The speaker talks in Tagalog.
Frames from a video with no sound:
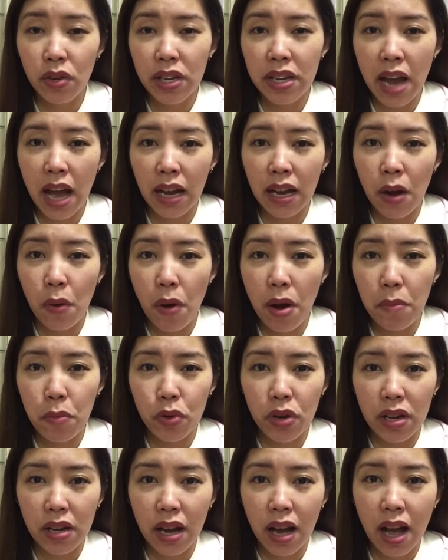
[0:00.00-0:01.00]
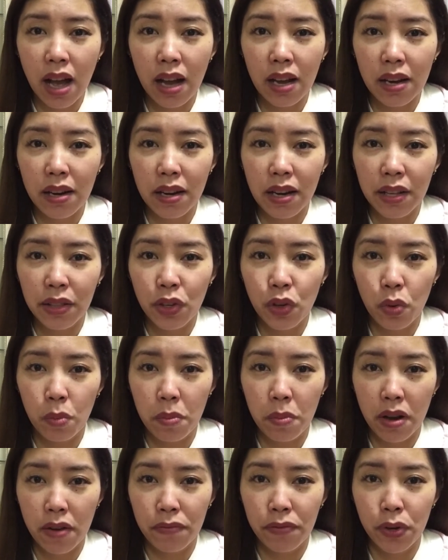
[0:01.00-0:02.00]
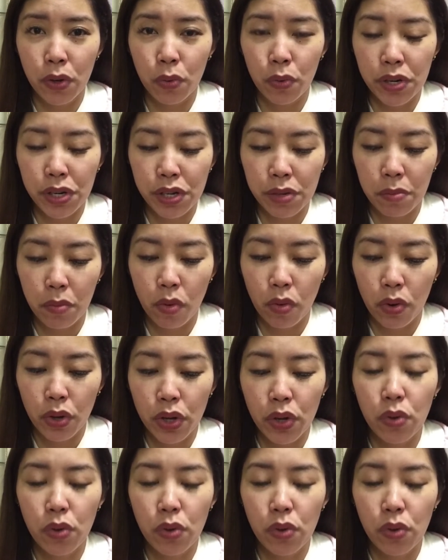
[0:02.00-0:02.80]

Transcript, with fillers: yung ginagawa mo na nakaka-relate yung mga viewers mo,